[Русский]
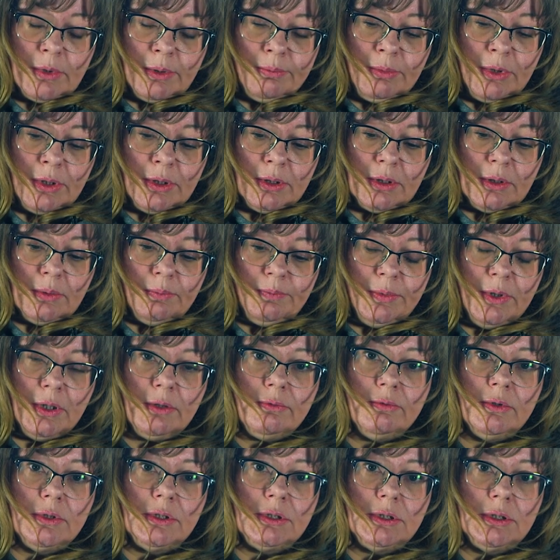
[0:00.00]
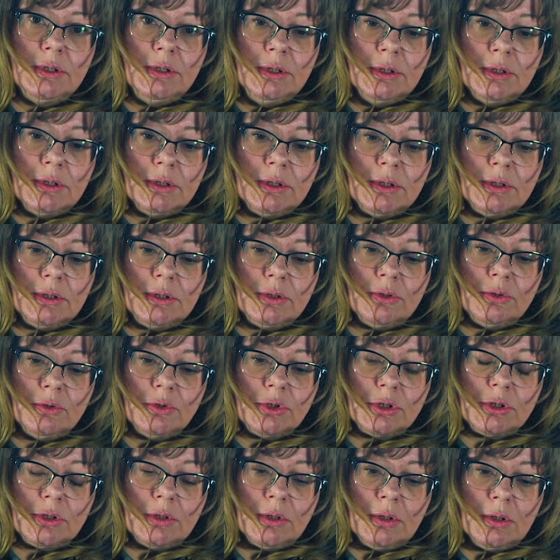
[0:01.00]
момента. Первый из них – это
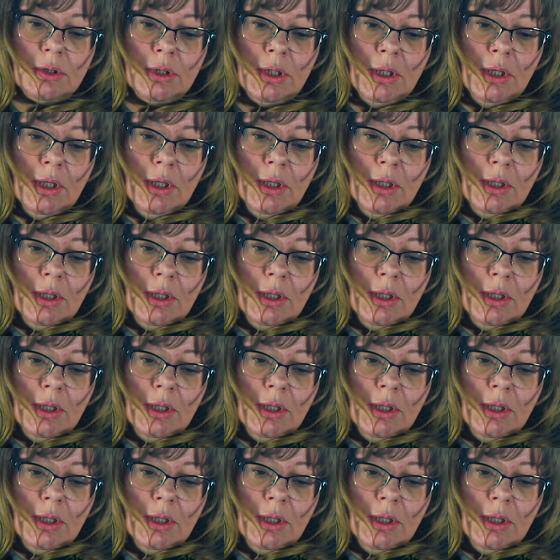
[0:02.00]
то, что